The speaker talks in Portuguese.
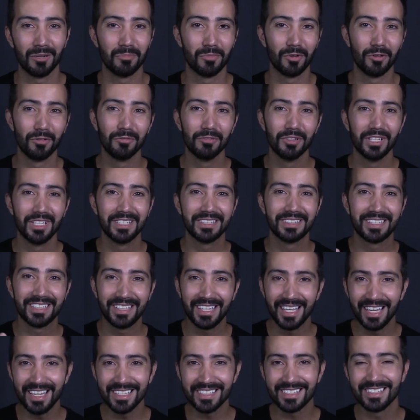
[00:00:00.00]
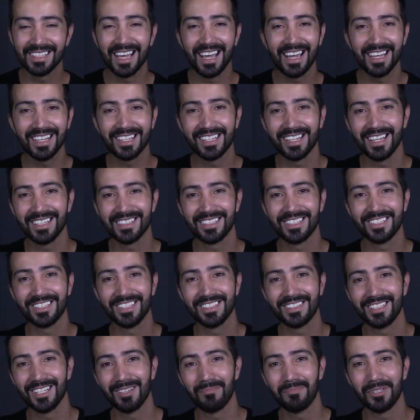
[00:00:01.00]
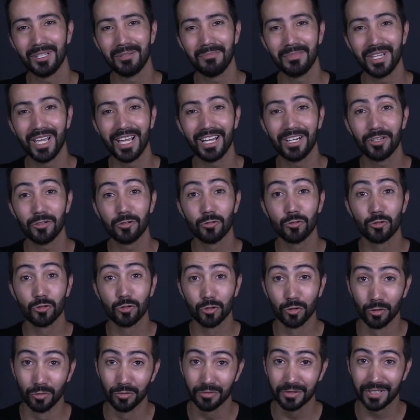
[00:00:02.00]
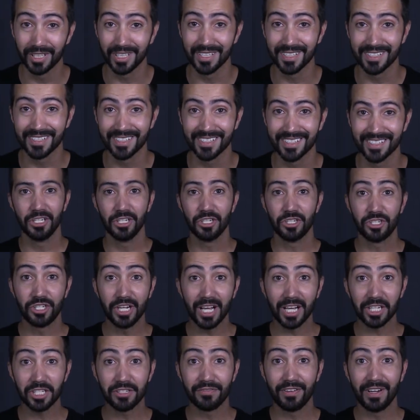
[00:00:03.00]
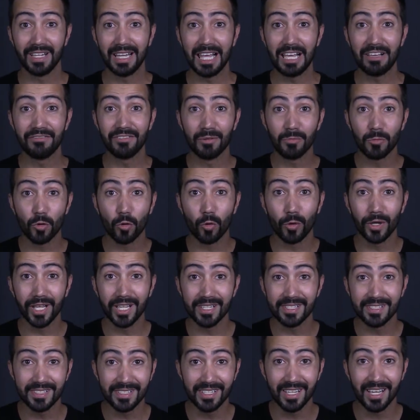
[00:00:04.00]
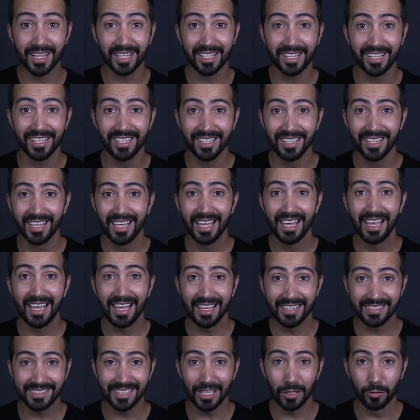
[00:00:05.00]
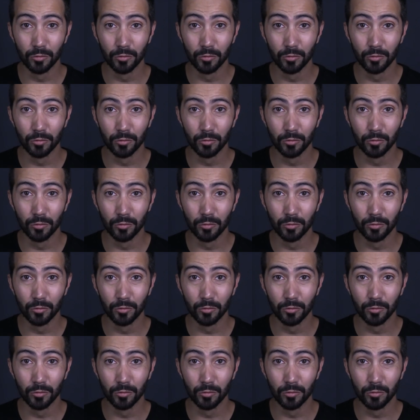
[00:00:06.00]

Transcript: tá bom? Três Nike SGT Premier juntas. Chega de falar e vamos conhecer aqui essa